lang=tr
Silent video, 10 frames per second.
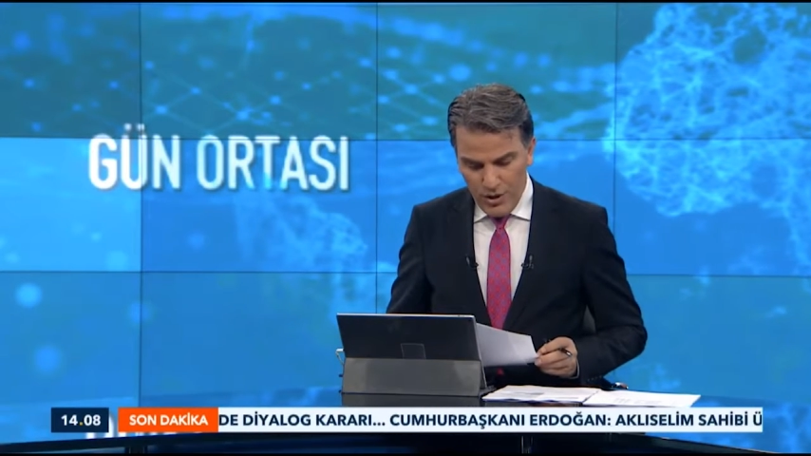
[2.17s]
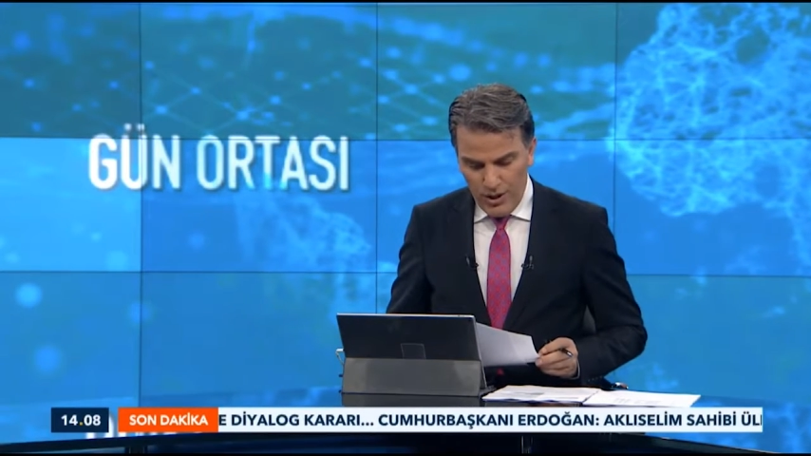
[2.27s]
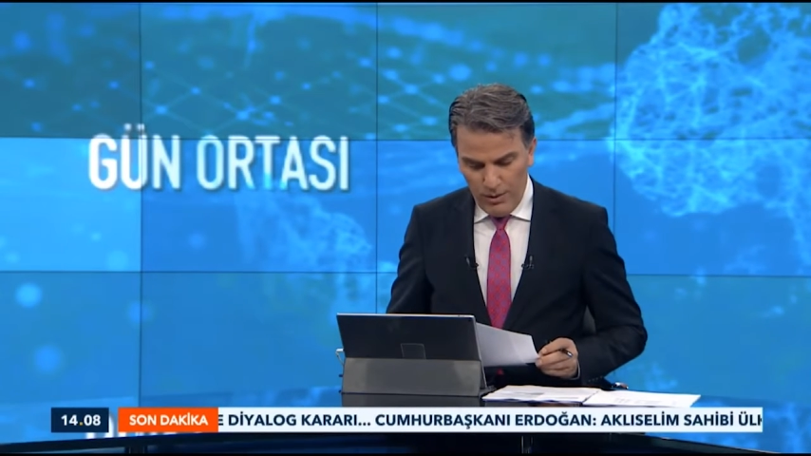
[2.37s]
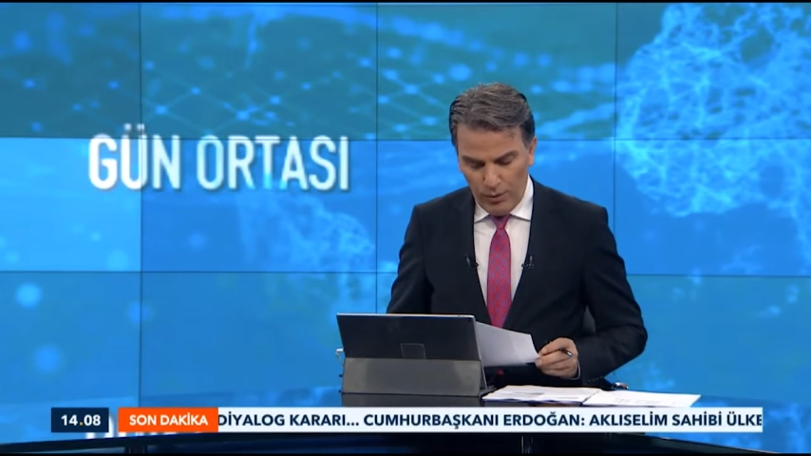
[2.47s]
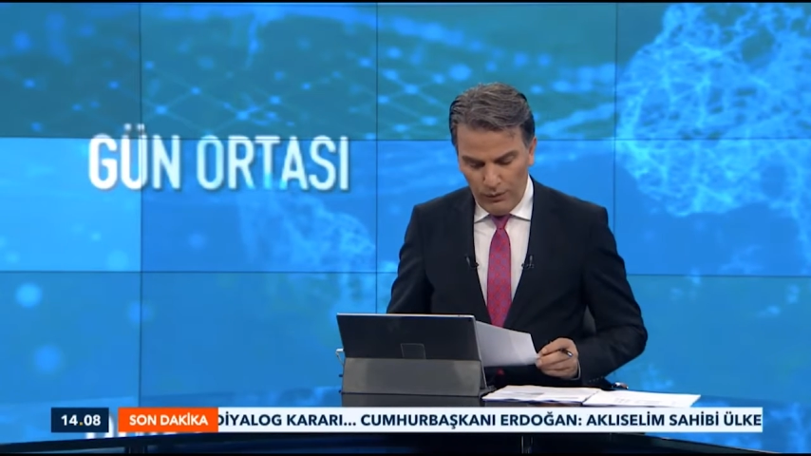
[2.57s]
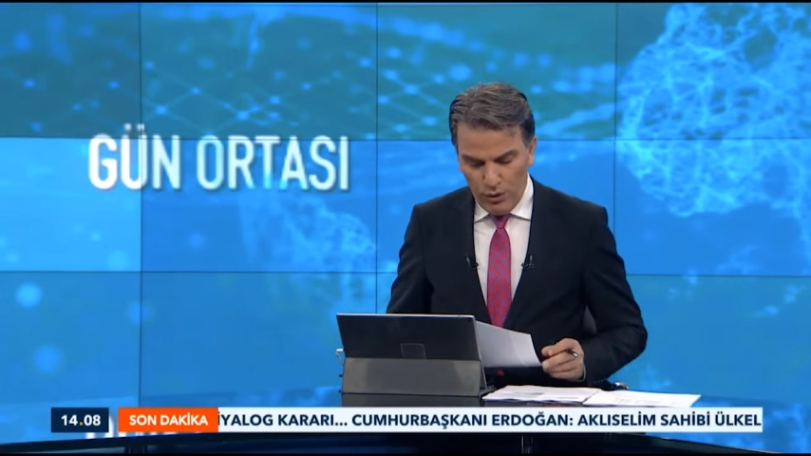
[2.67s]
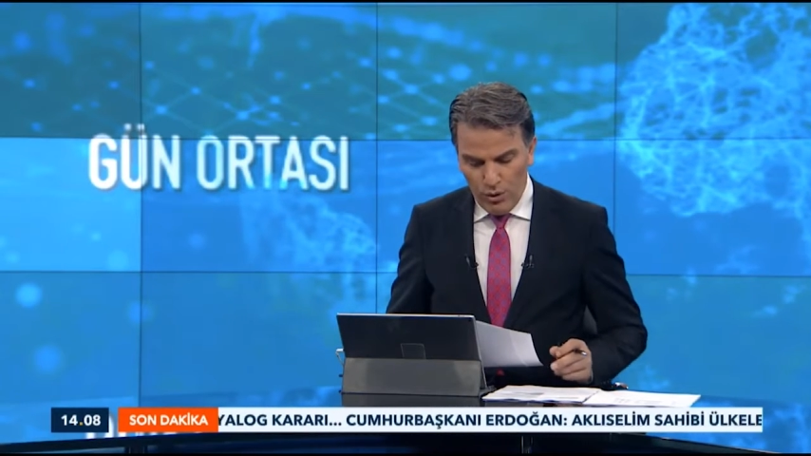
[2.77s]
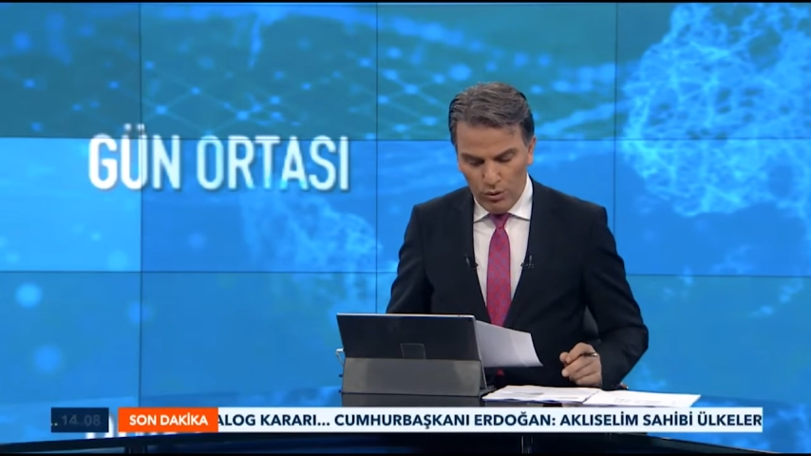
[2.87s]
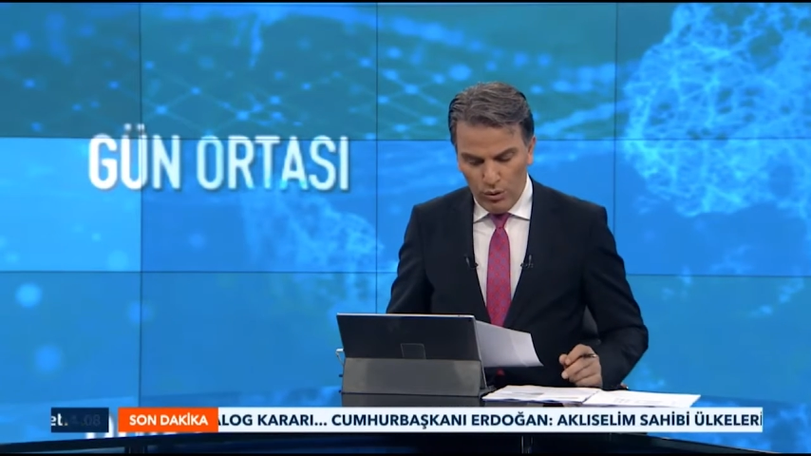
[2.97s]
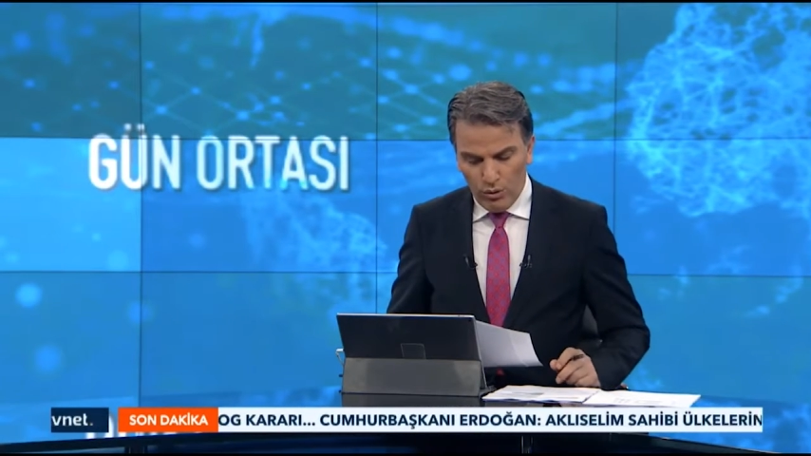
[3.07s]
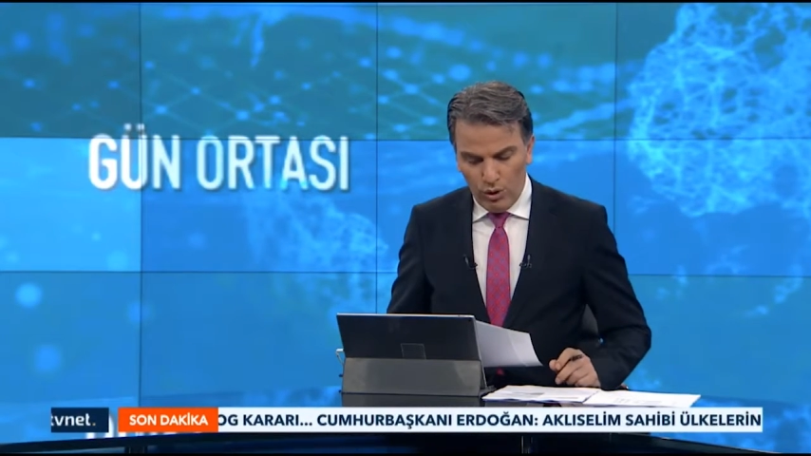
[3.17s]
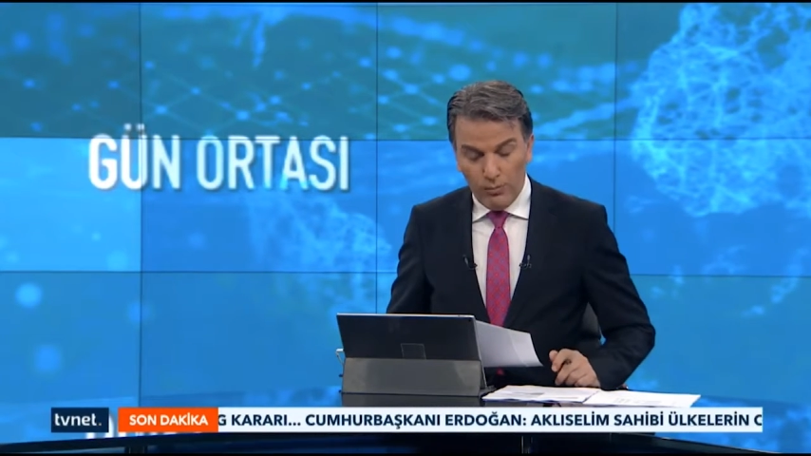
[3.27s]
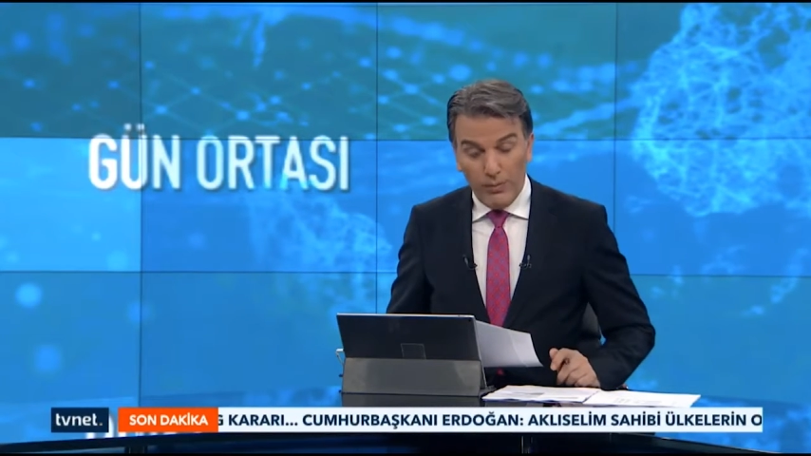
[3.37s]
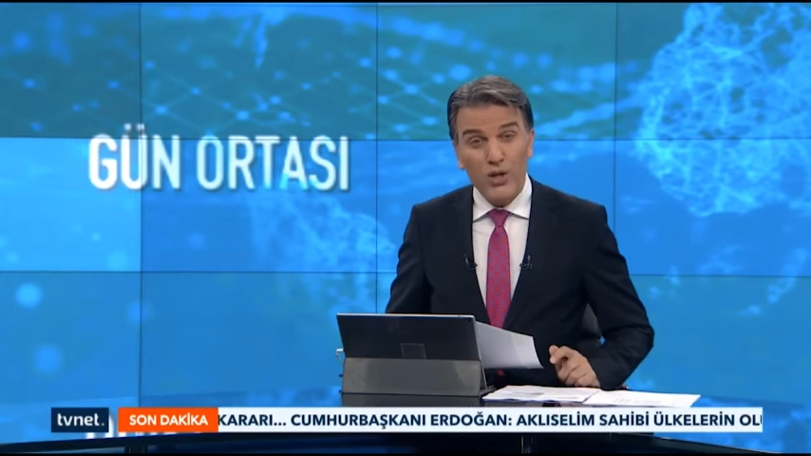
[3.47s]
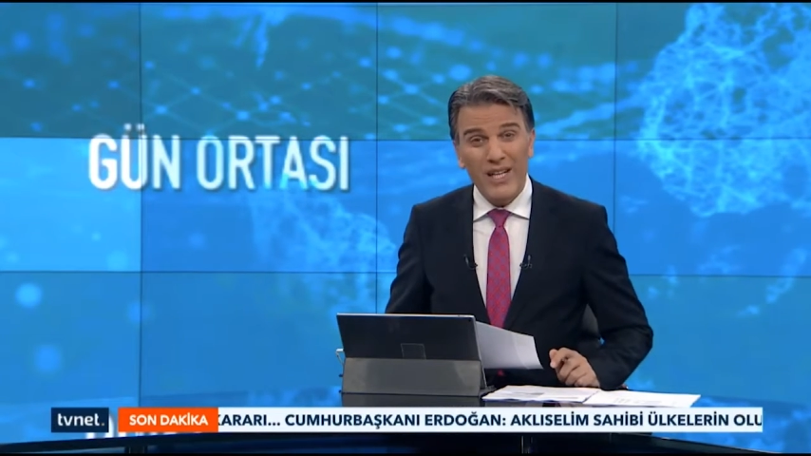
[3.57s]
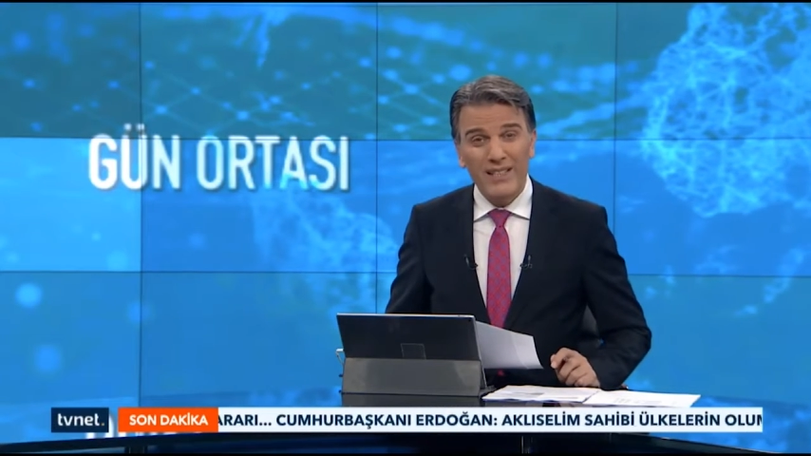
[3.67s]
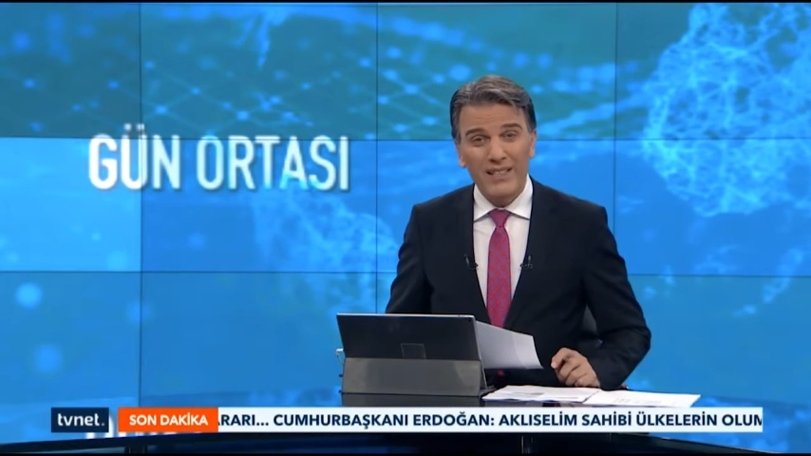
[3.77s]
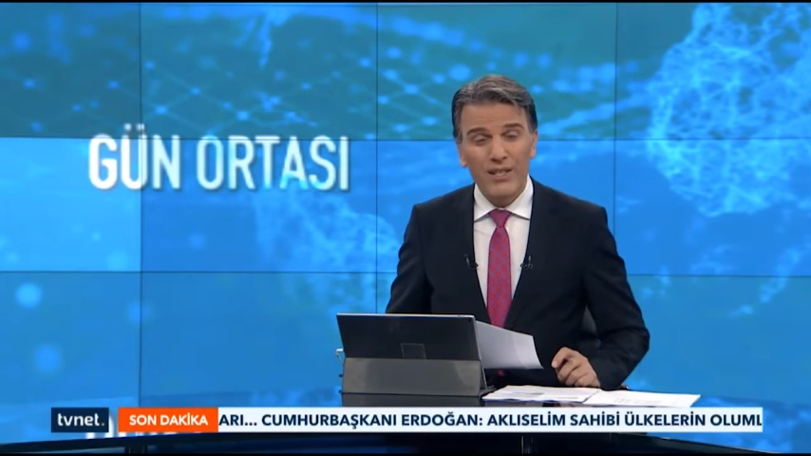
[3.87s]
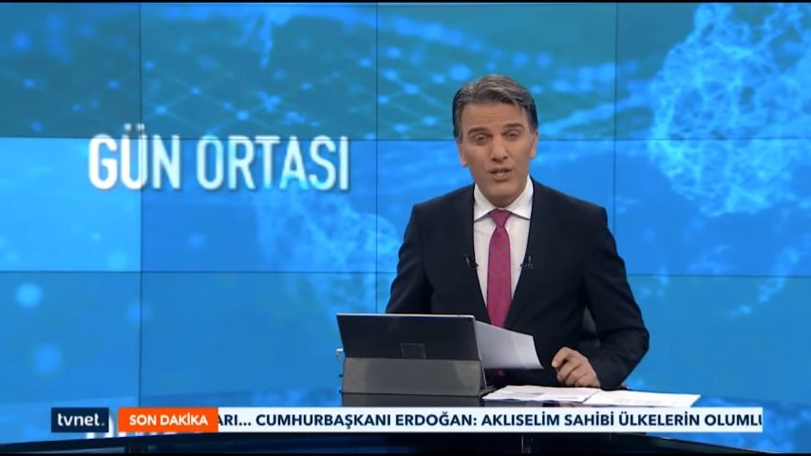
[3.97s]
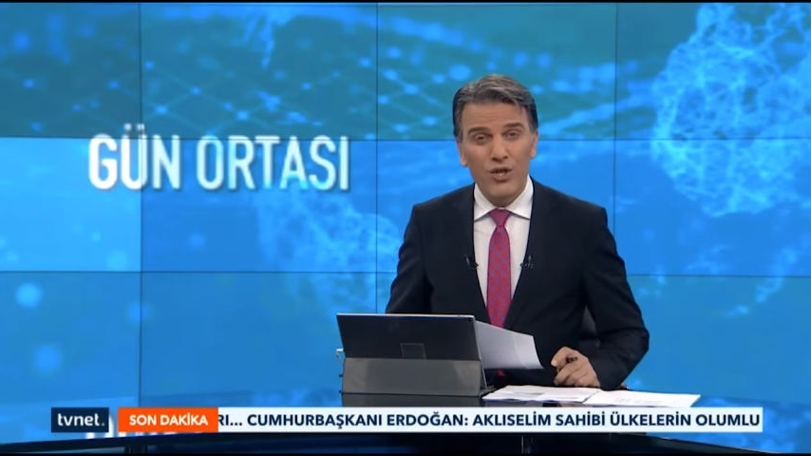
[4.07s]
Başkanı Profesör Doktor
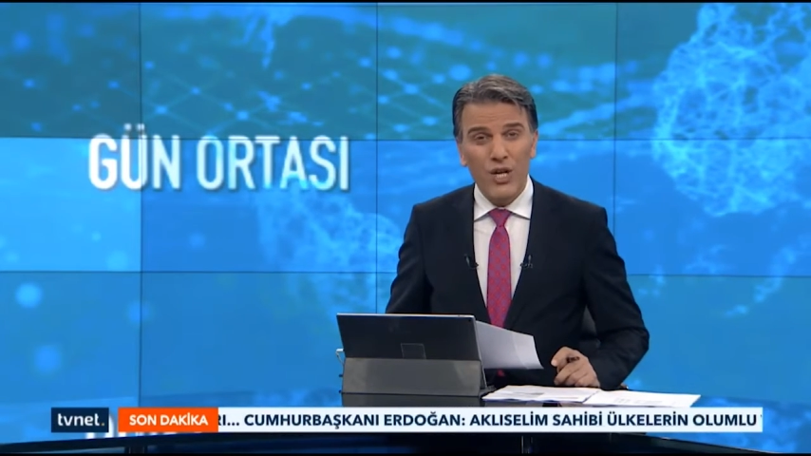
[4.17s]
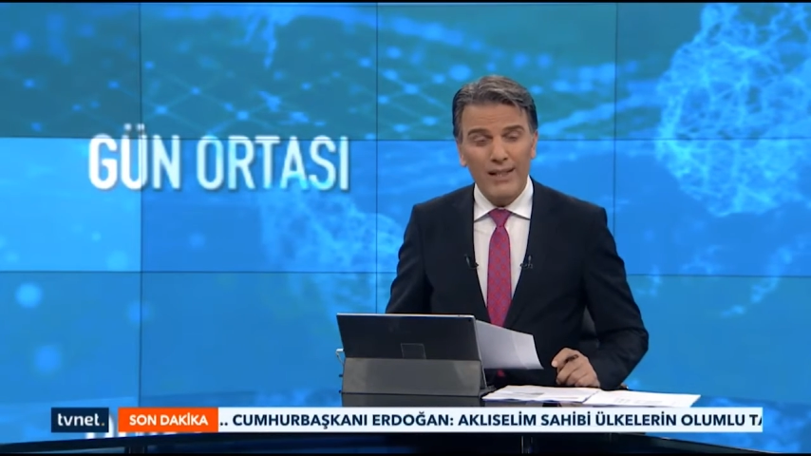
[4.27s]
Başar